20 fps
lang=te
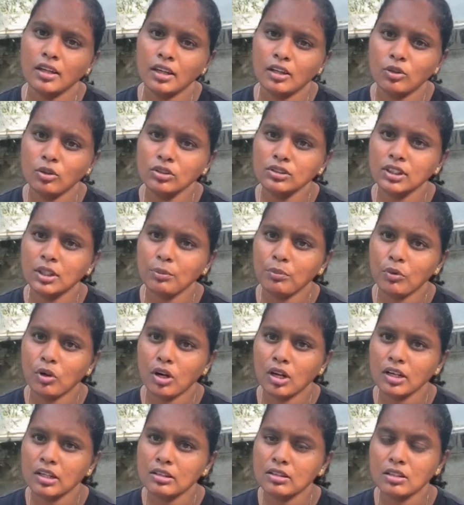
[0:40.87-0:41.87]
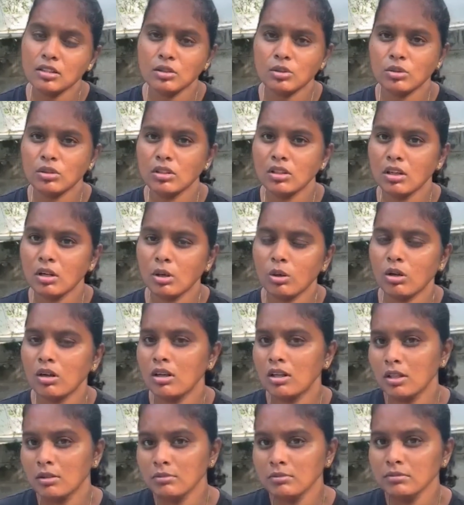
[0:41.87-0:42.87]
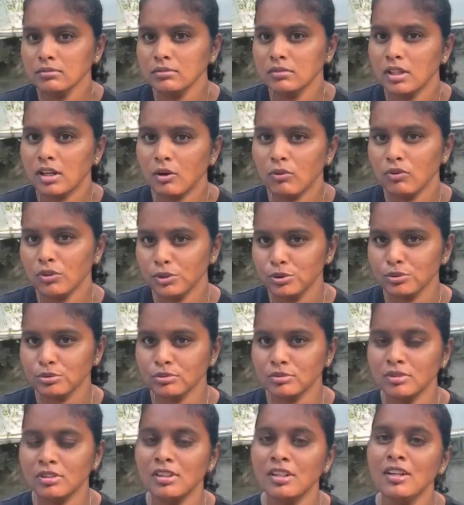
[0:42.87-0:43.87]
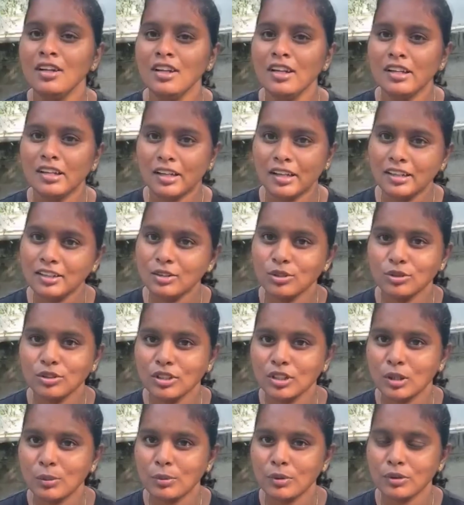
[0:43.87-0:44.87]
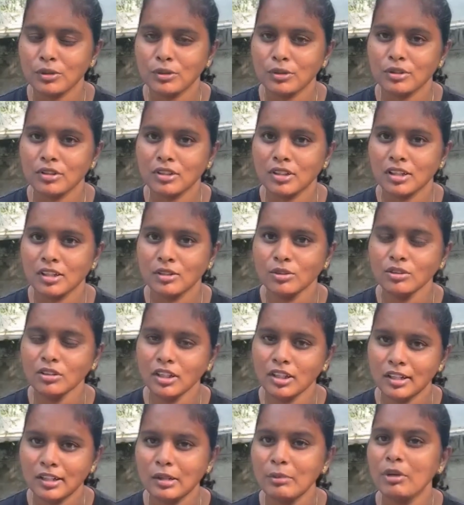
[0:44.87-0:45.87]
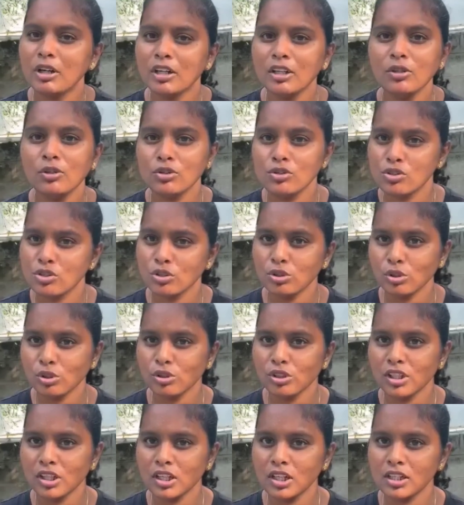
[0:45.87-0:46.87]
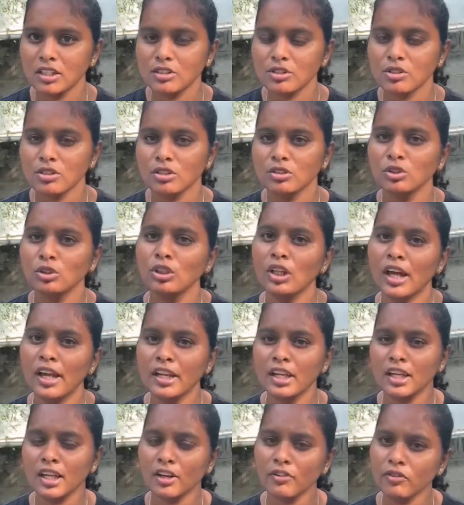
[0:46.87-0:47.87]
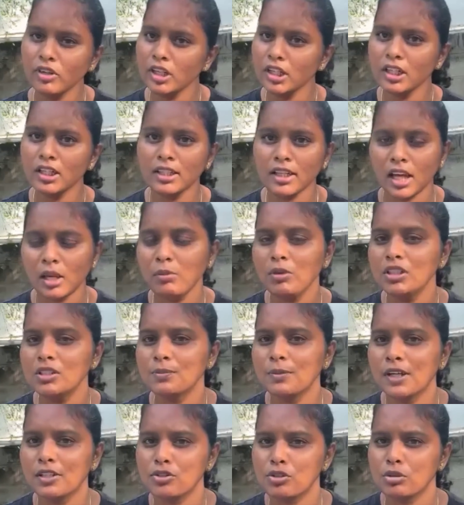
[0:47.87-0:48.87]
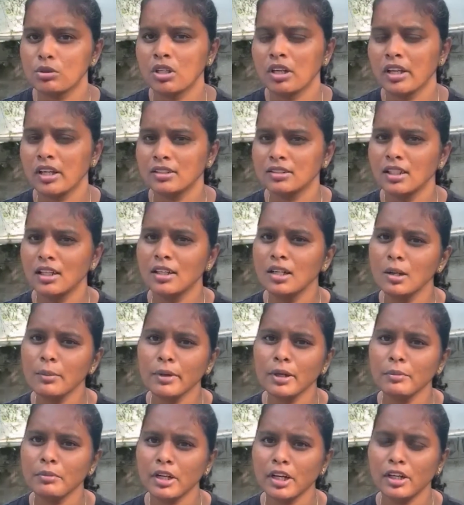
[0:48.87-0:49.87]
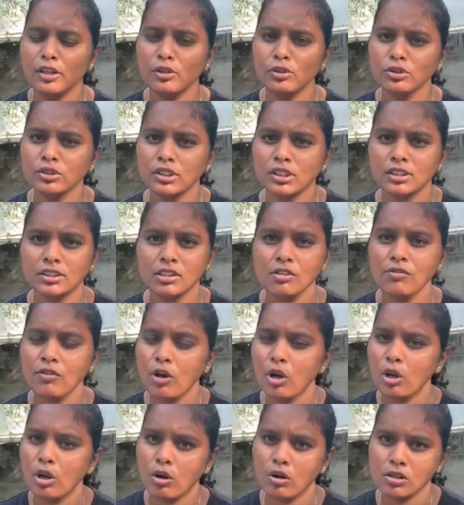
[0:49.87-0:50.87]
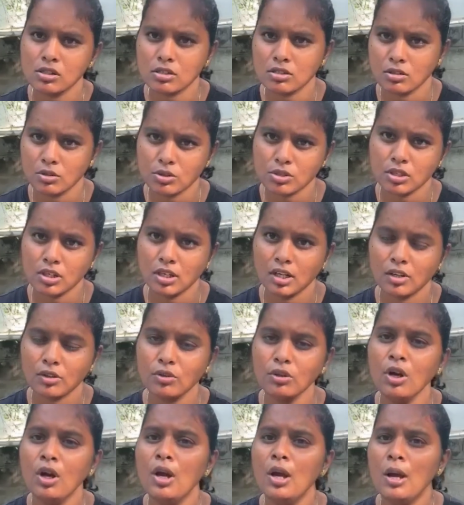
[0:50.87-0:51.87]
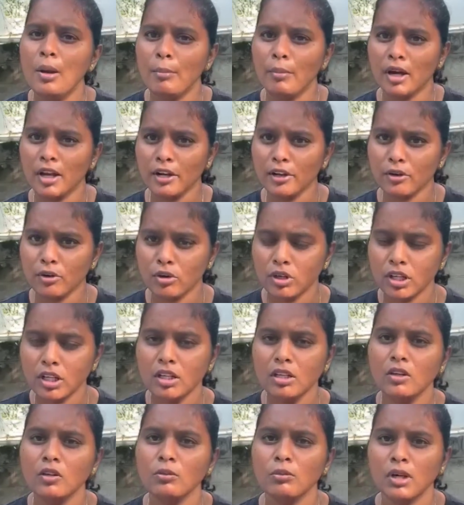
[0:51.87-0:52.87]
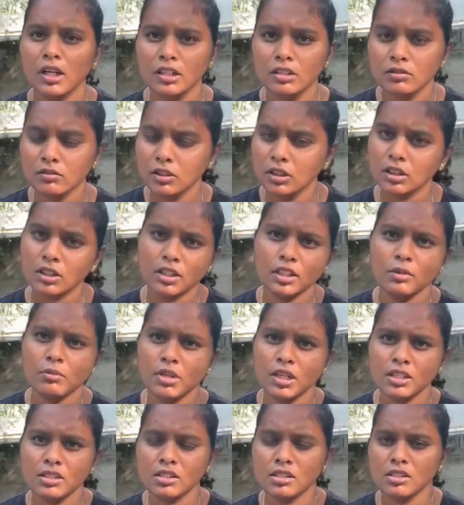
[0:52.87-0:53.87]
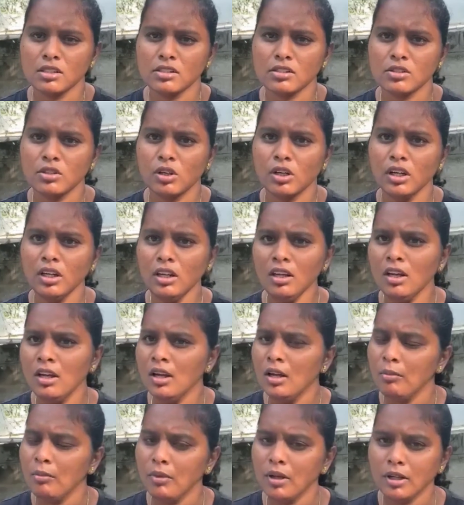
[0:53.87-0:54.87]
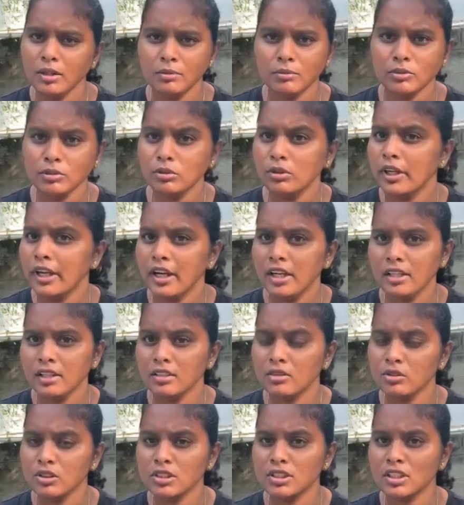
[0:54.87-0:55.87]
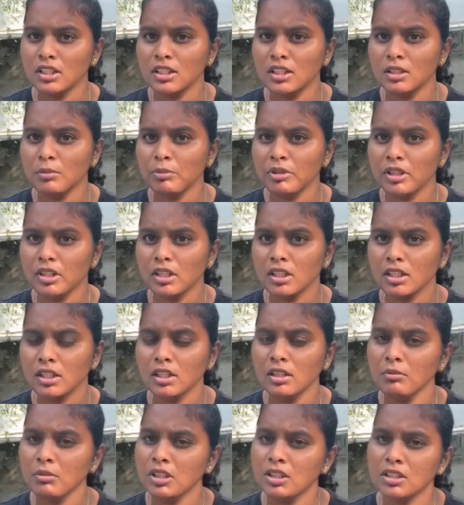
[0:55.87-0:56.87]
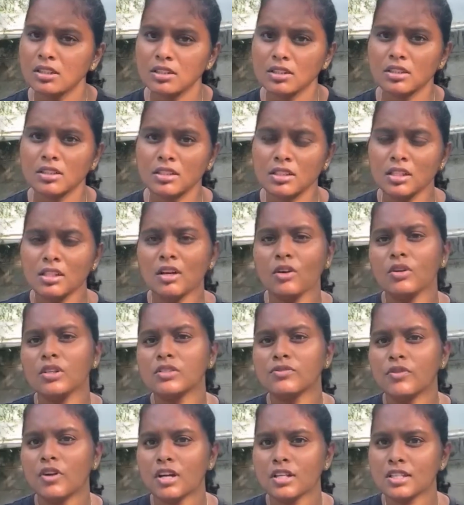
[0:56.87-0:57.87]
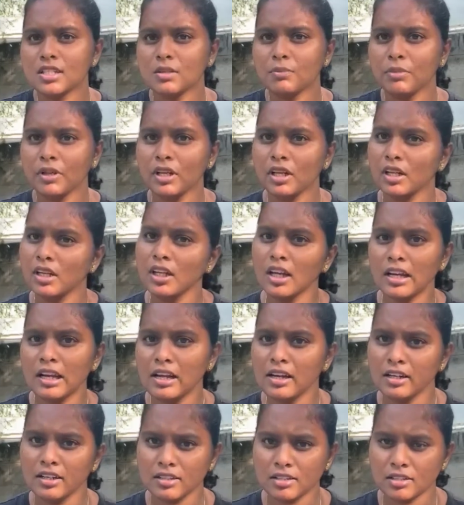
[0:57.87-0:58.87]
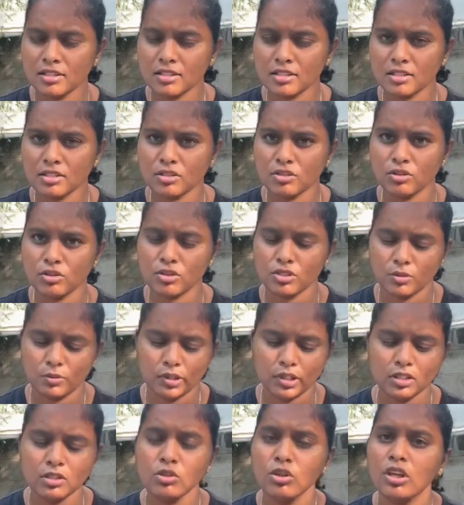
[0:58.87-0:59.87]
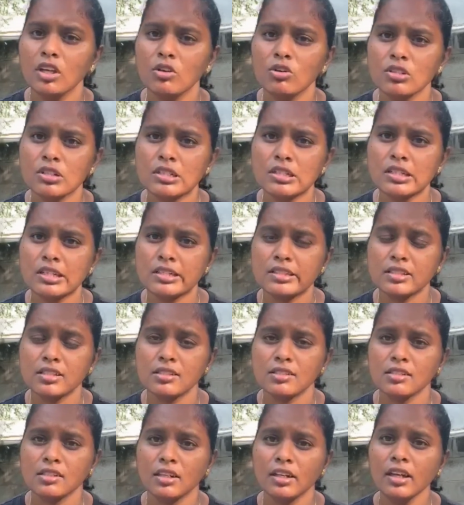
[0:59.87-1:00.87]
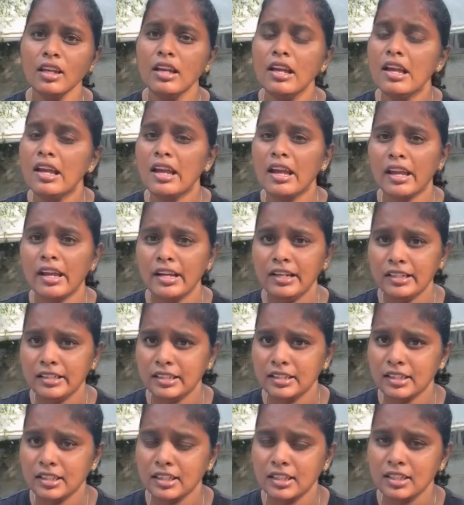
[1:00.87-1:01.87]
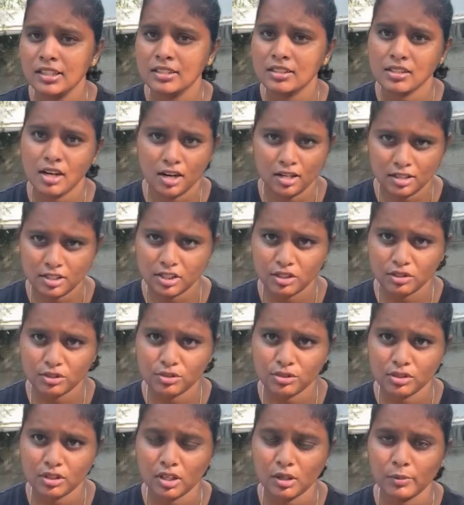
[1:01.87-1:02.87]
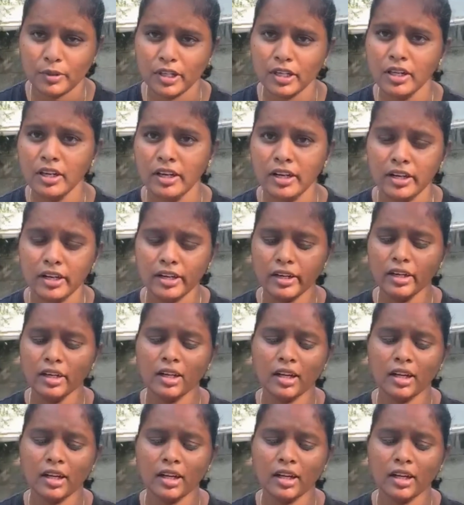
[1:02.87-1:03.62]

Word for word: ఎక్కువసేపు మార్నింగ్ తినకుండా ఉండడం అవ్వదు నైట్ తొందరగా పడుకుంటున్నాను ఎర్లీ మార్నింగ్ కొంచెం తొందరగా లేస్తున్నాను సో దానికి కన్వీనియంట్ గా టైమింగ్స్ మార్చుకుంటున్నాను ఎగ్జాక్ట్ గా మనం టెన్ టు సిక్స్ ఏ ఫాలో అవ్వాల్సిన అవసరం లేదు మన రొటీన్ మన వర్క్ ని బేస్ చేసుకుని మనము ఎయిట్ అవర్స్ ఈటింగ్ పీరియడ్ ని మిగతా సిక్స్టీన్ అవర్స్ ఫాస్టింగ్ పీరియడ్ ని ఎలా అయినా సెట్ చేసుకోవచ్చు అనమాట సో ఈ రోజు నేను ఏం చేస్తున్నా ఎయిట్ కి స్టార్ట్ చేస్తున్నాను అనమాట ఎయిట్ అంటే